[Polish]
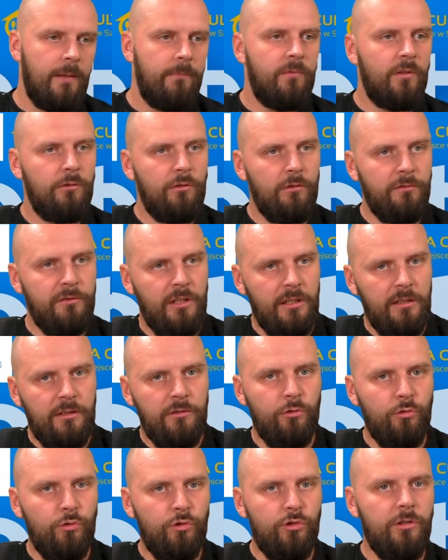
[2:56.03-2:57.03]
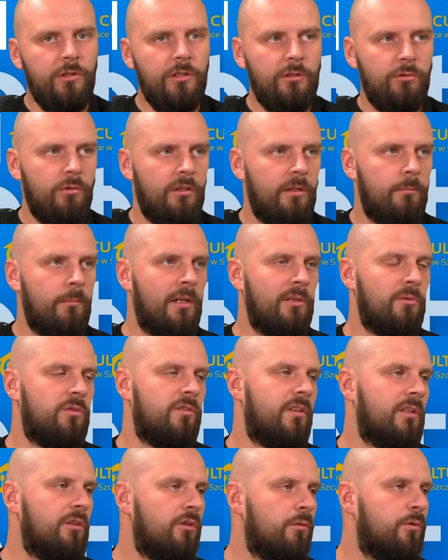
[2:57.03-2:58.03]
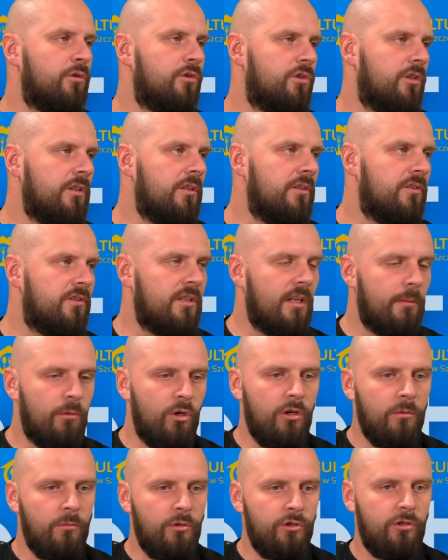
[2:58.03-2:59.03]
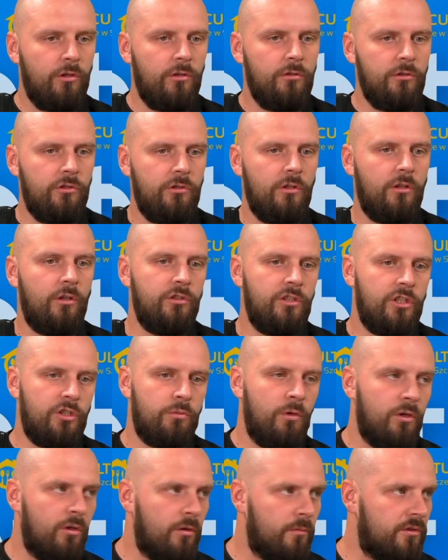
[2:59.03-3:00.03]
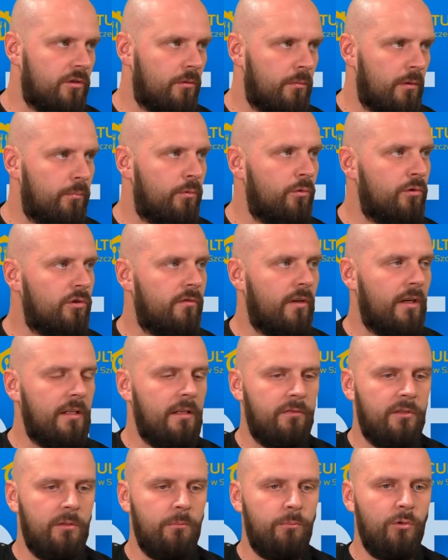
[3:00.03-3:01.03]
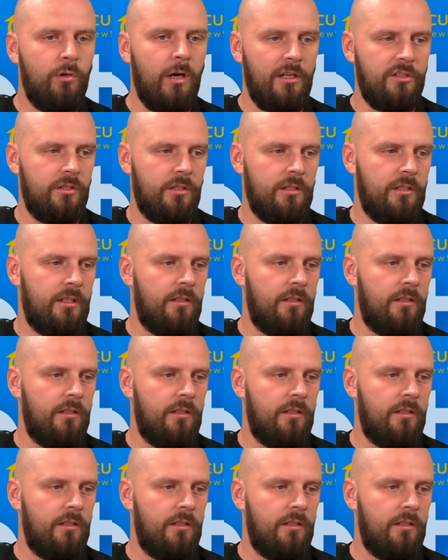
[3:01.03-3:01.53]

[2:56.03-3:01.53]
no to wtedy drużyny, które mają świadomość, że nic nie mogą osiągnąć, to chociaż mogą sobie pójść fajnie w tym pucharze, nie?